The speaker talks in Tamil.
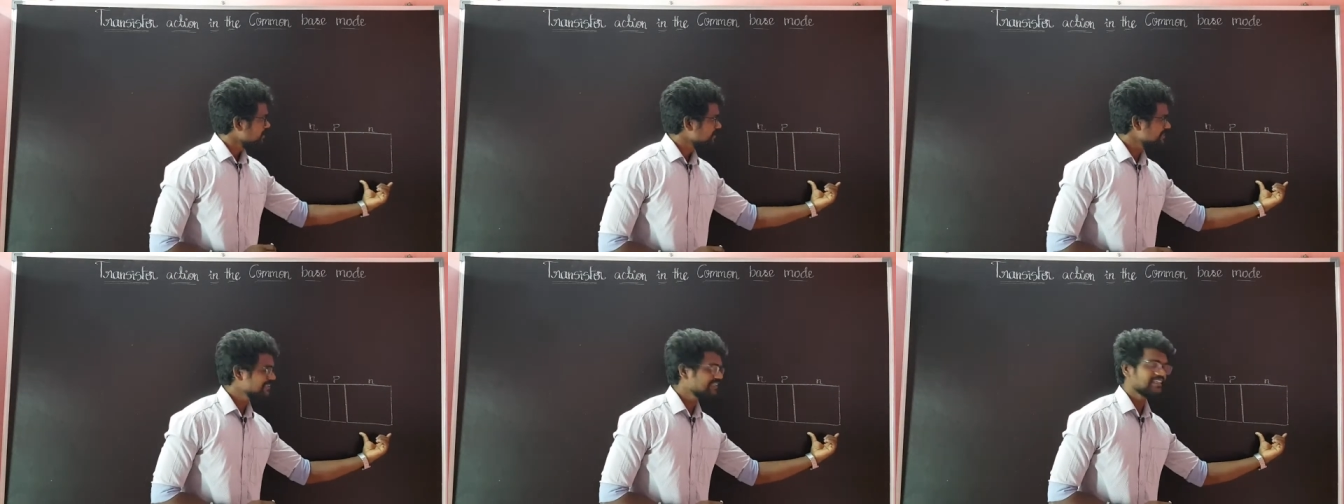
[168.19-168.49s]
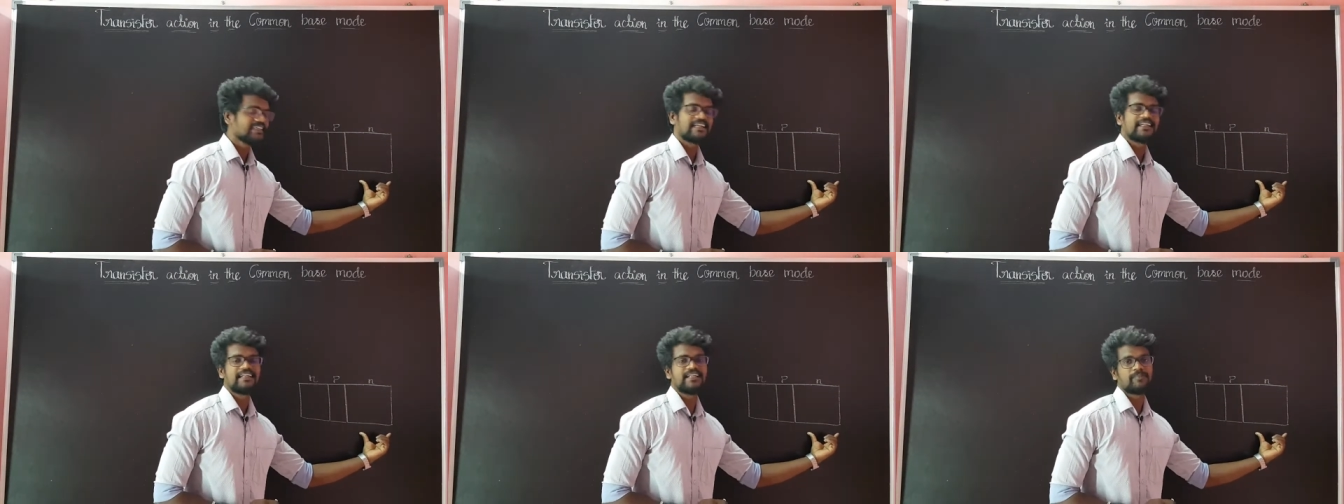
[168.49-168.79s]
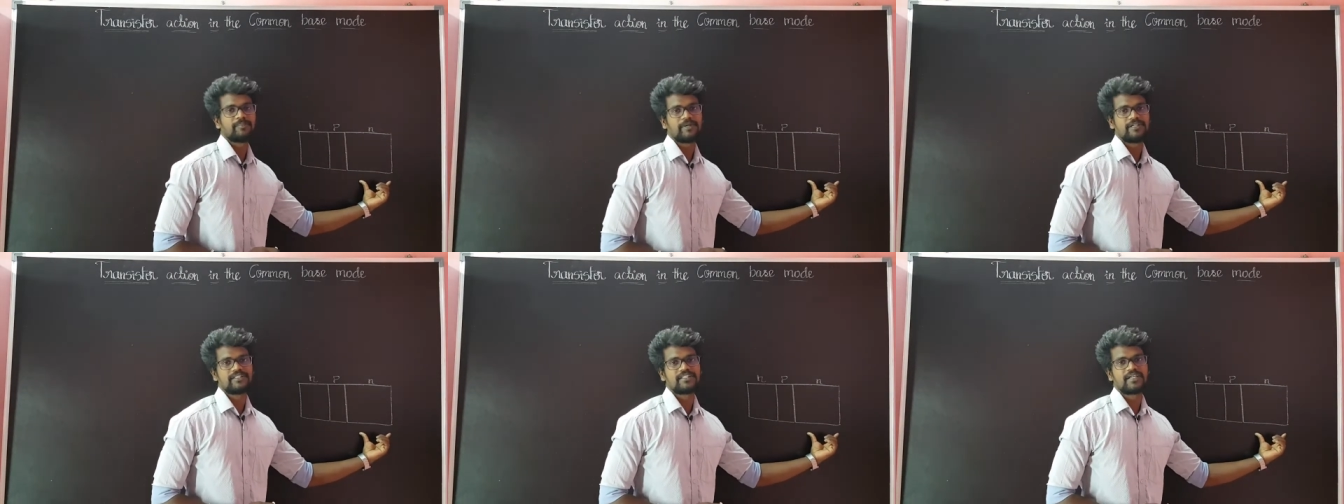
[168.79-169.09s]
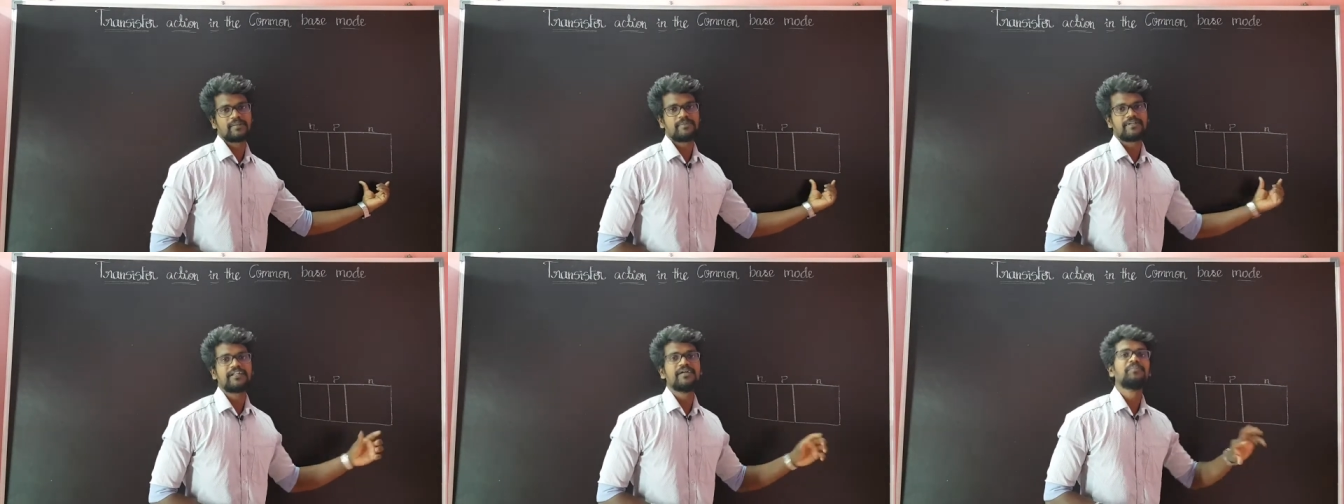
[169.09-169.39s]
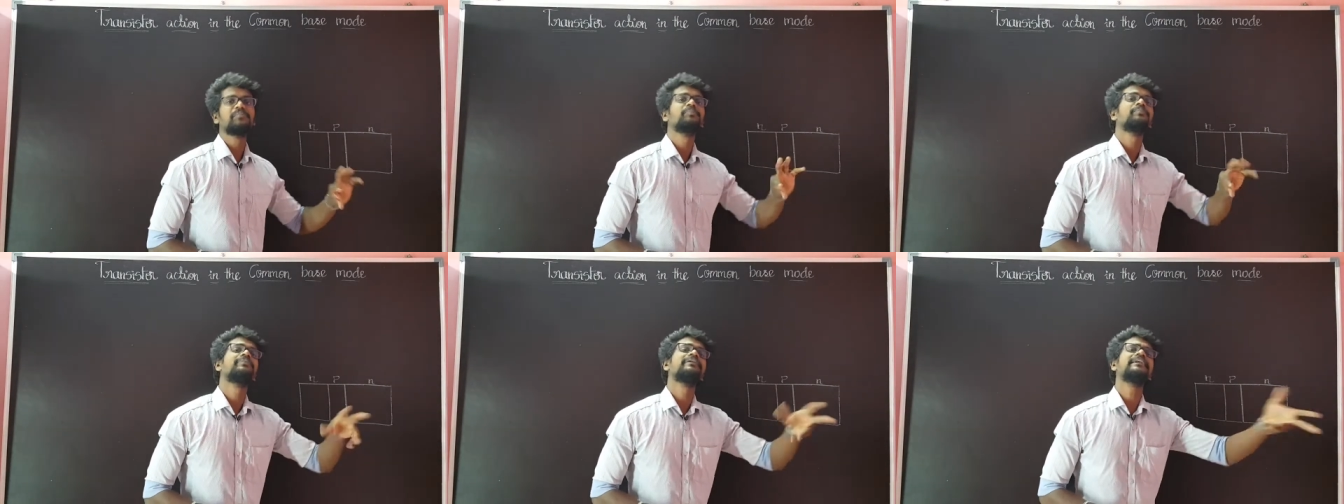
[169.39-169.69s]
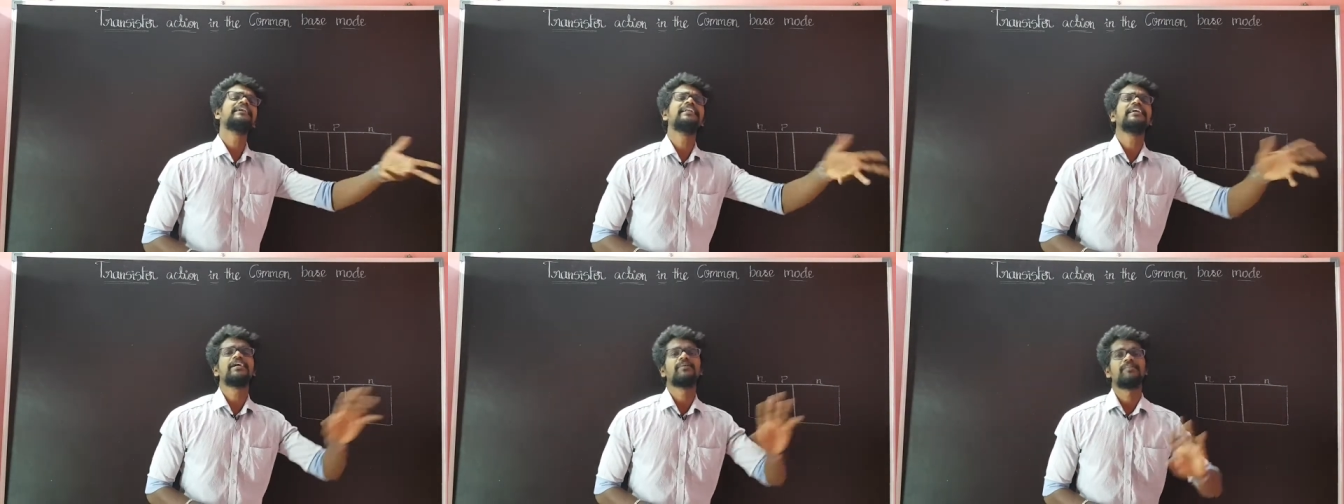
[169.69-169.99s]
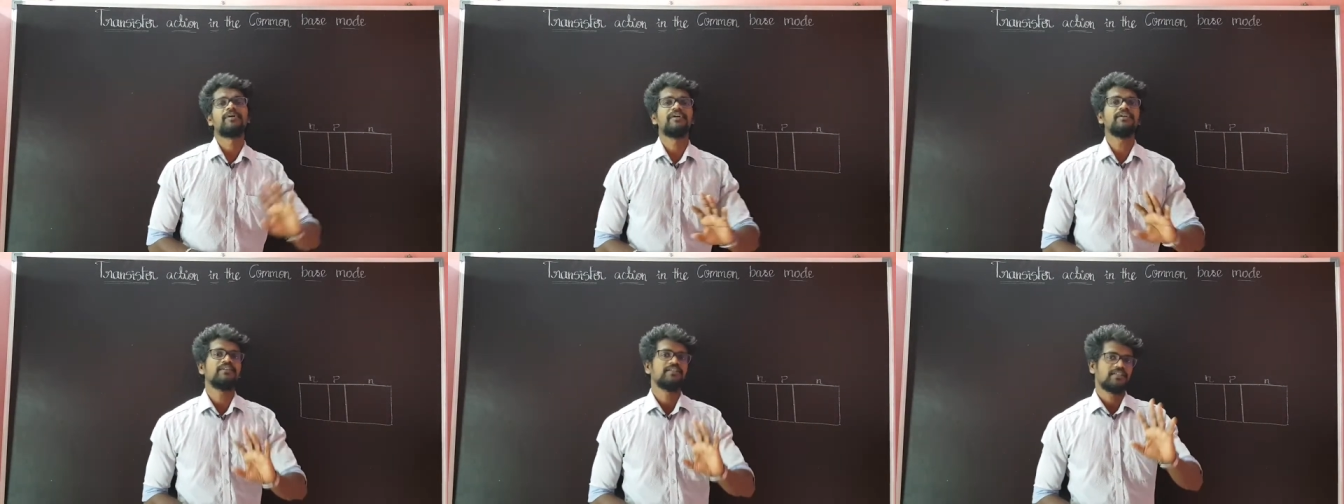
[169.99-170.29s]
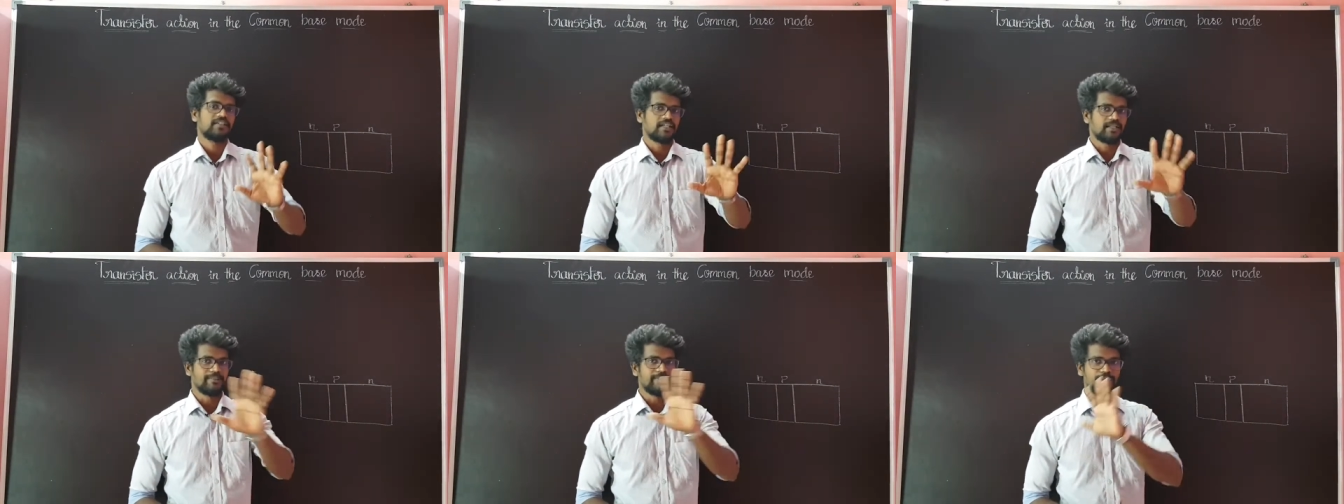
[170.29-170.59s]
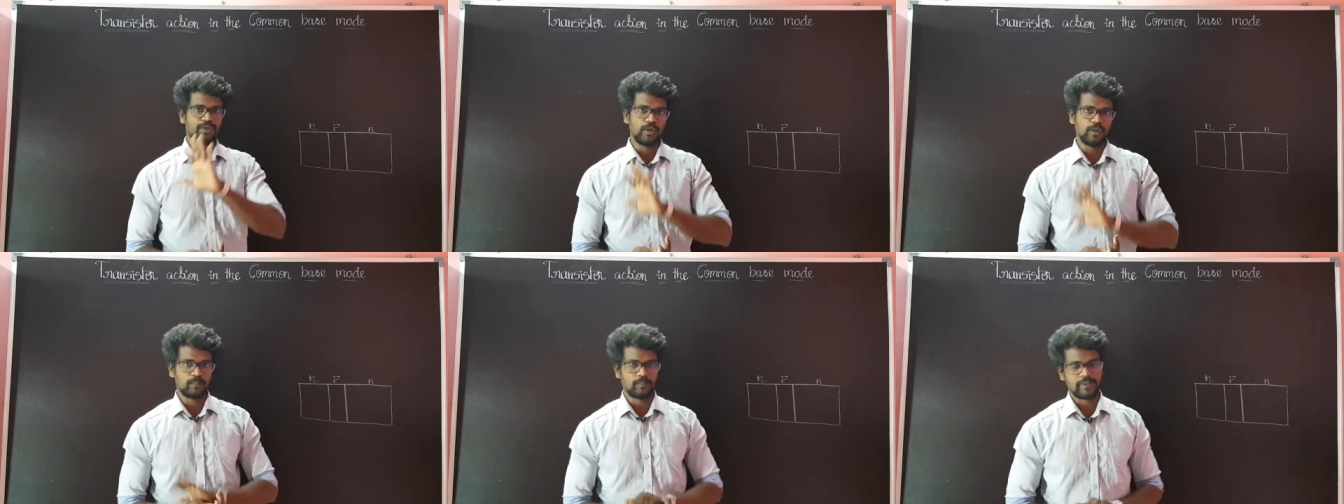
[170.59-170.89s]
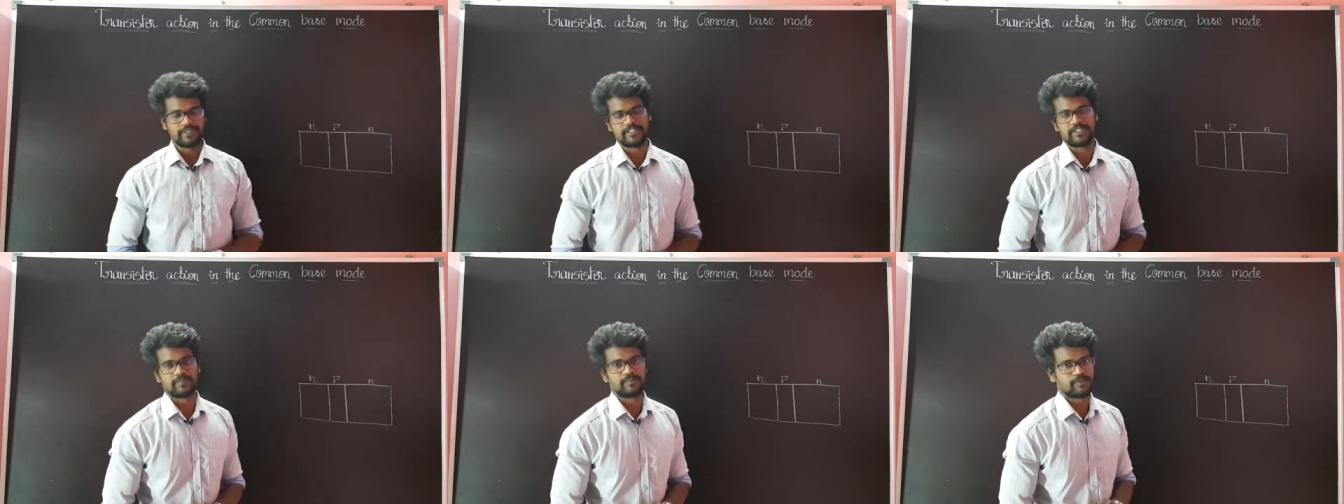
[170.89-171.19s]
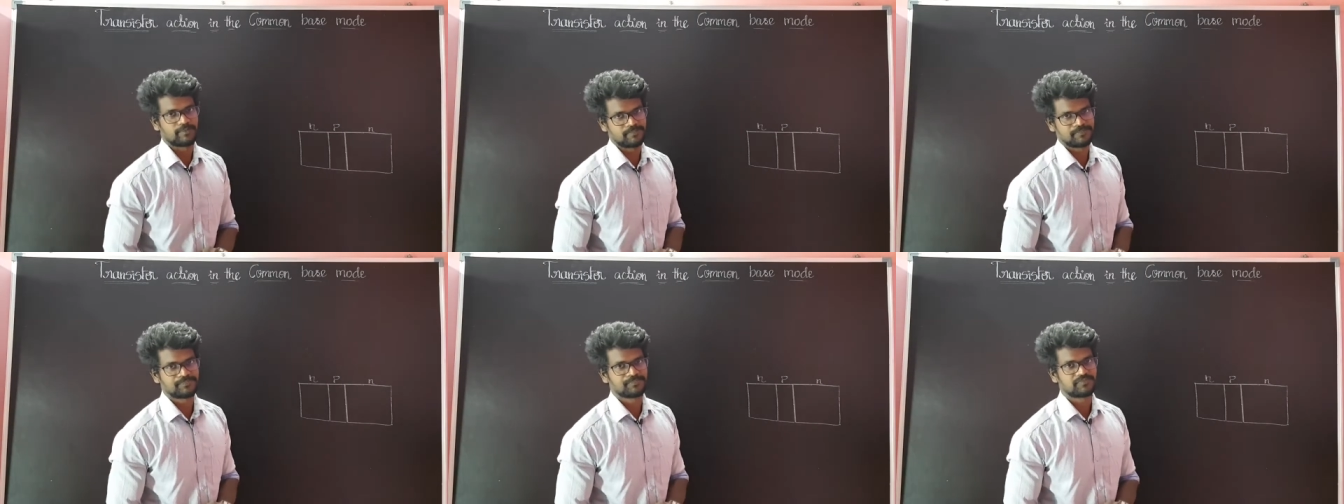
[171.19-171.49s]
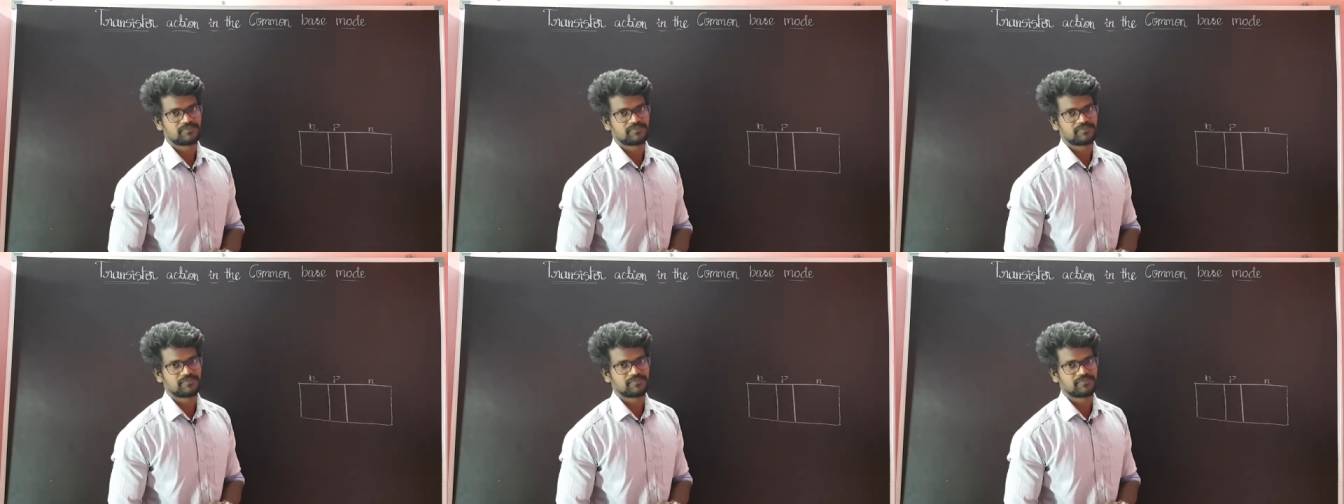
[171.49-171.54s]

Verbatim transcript: இந்த எண்ணை பார்த்தீங்க அப்படின்னா மீடியமாக நம்ம டோப் பண்ணியிருப்போம்